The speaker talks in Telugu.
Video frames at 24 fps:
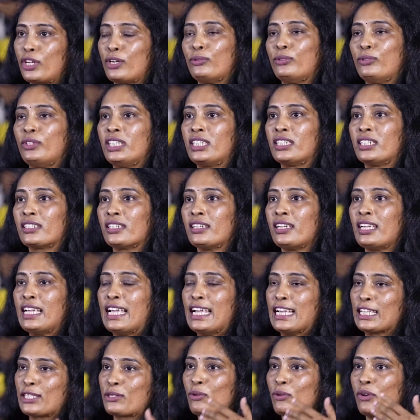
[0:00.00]
కూడా ఉంది కదా
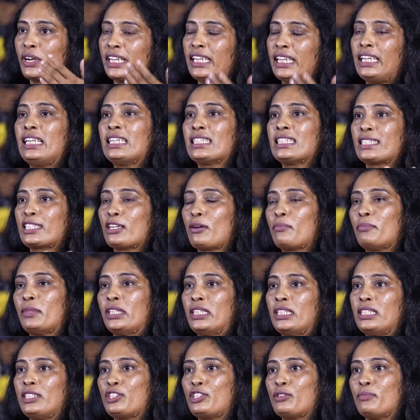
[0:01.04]
సో రిలీజ్
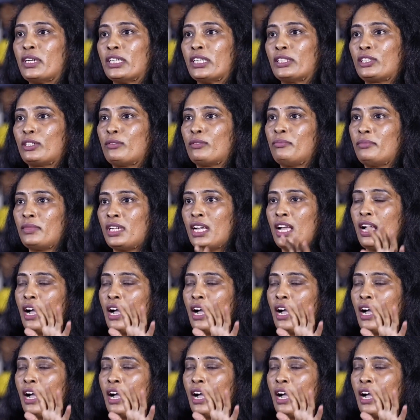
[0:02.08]
సంబంధించి మాత్రం